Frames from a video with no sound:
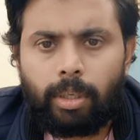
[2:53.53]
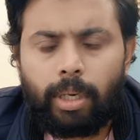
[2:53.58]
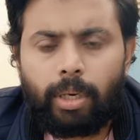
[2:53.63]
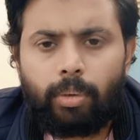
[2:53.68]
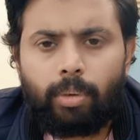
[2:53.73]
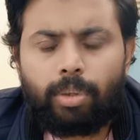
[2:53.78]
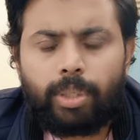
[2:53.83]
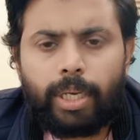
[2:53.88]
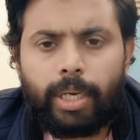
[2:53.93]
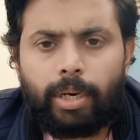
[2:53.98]

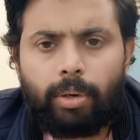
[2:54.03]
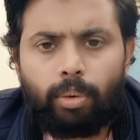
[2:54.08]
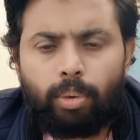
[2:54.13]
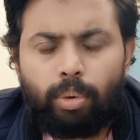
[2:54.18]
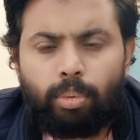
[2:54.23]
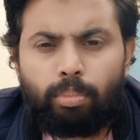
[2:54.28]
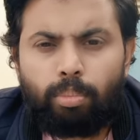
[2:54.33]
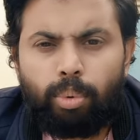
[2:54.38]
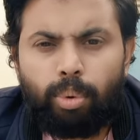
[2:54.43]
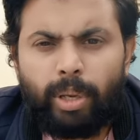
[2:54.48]
எனக்கு ஒரு செகண்ட்
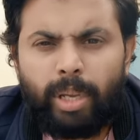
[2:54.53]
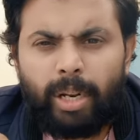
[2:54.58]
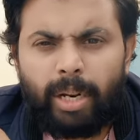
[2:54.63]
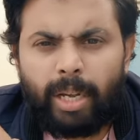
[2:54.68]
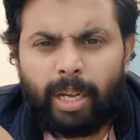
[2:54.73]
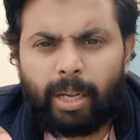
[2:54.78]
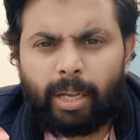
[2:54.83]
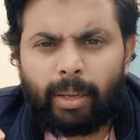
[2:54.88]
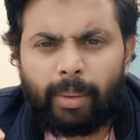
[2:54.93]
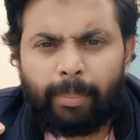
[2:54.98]
ஒன்றும்
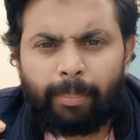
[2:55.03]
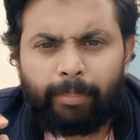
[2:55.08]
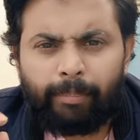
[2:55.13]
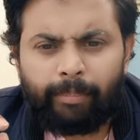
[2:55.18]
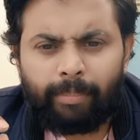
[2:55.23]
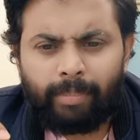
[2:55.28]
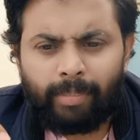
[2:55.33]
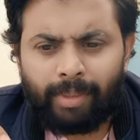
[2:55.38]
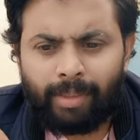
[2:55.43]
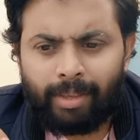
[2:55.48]
புரியல
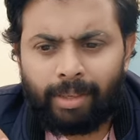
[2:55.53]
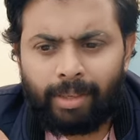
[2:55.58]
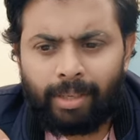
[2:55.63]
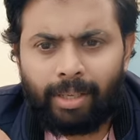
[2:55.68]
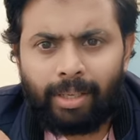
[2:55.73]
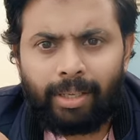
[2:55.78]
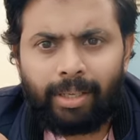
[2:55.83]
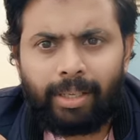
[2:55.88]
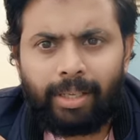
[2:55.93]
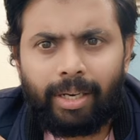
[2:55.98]

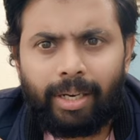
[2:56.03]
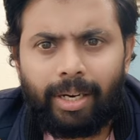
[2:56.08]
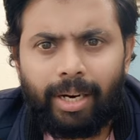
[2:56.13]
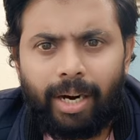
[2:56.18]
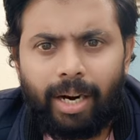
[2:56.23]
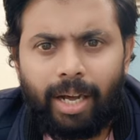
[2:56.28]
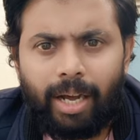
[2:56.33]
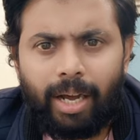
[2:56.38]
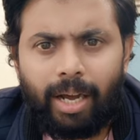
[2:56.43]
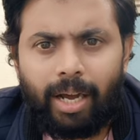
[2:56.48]

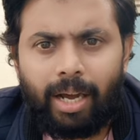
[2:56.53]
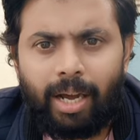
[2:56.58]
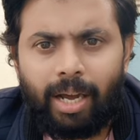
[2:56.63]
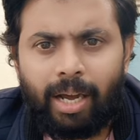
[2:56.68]
என்னடா